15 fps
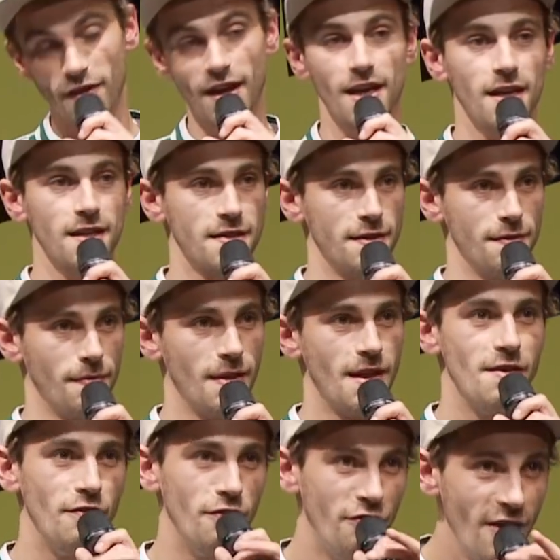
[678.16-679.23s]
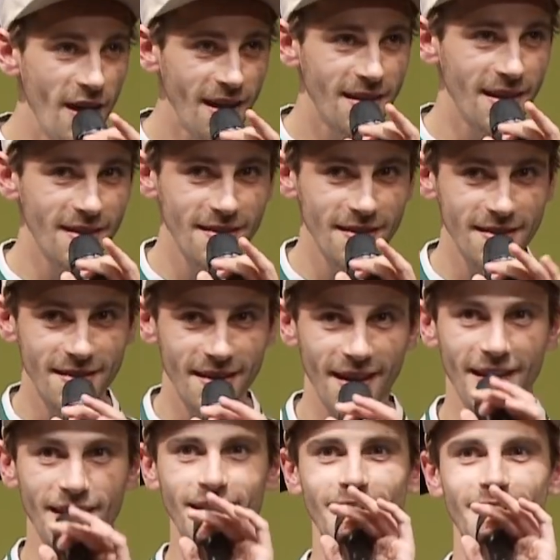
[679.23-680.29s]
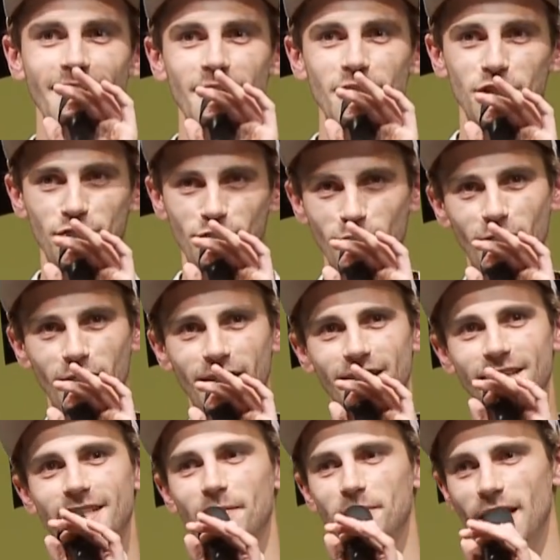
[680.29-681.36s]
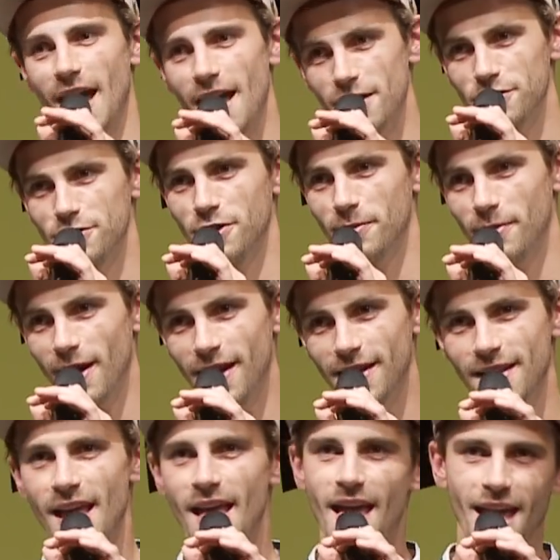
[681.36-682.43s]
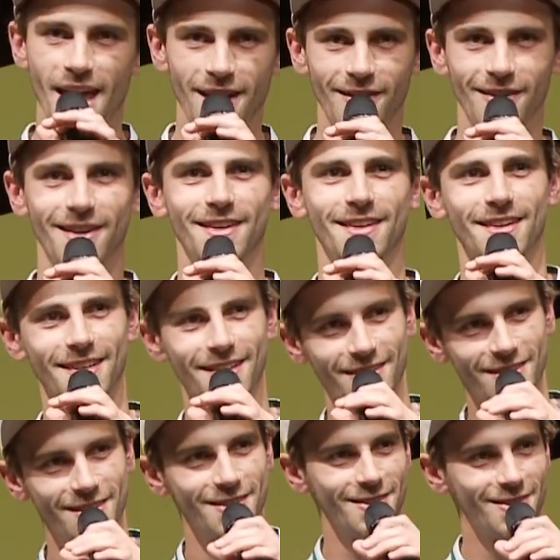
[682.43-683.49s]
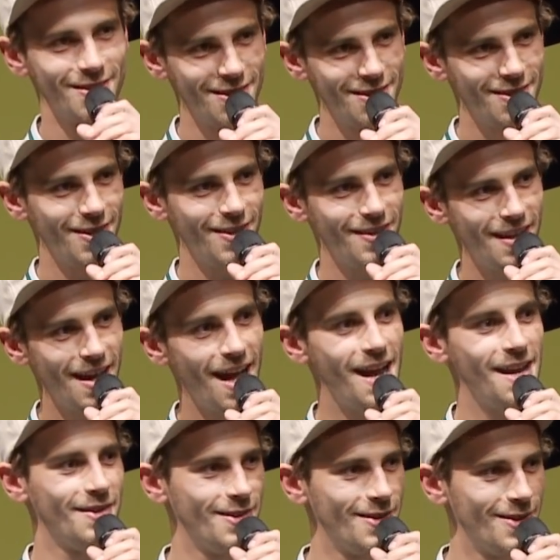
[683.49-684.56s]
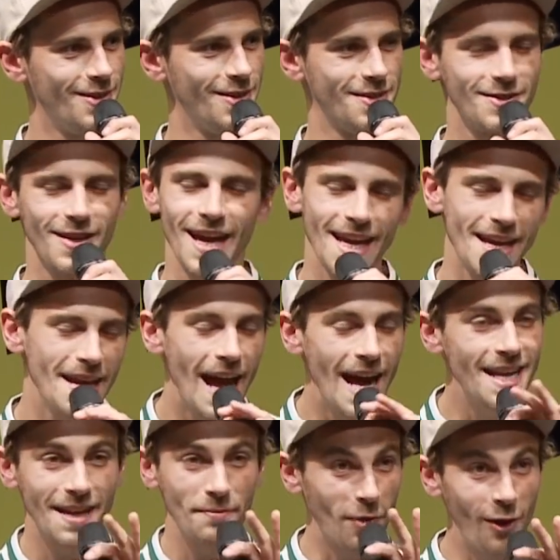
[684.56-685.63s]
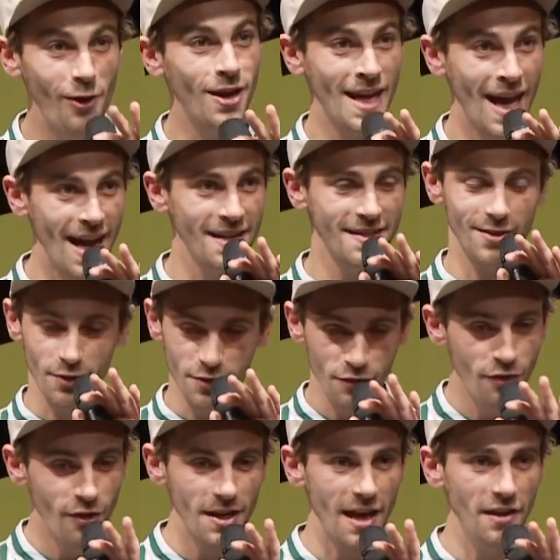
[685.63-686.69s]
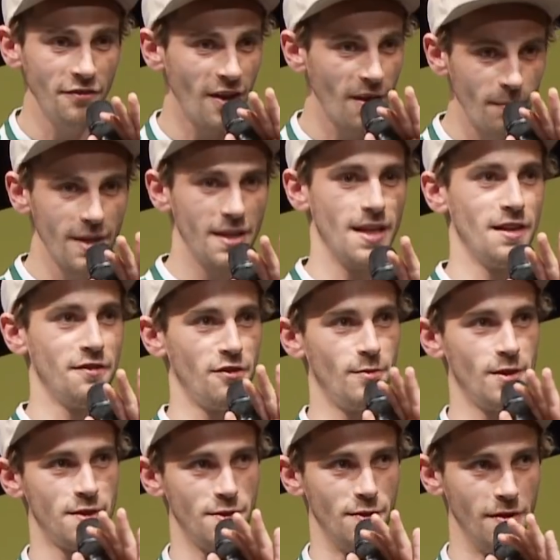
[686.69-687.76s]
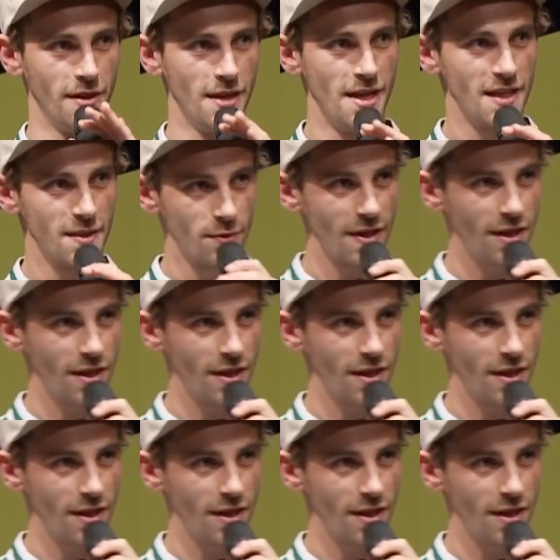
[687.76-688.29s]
weglassen. Wichtigstes Ding schwöre ich, habt ihr alle schon gemacht. Hey Leute und so und hallo und so. Ey, Alter, braucht keine Sau. Sofort anfangen mit Information. Es muss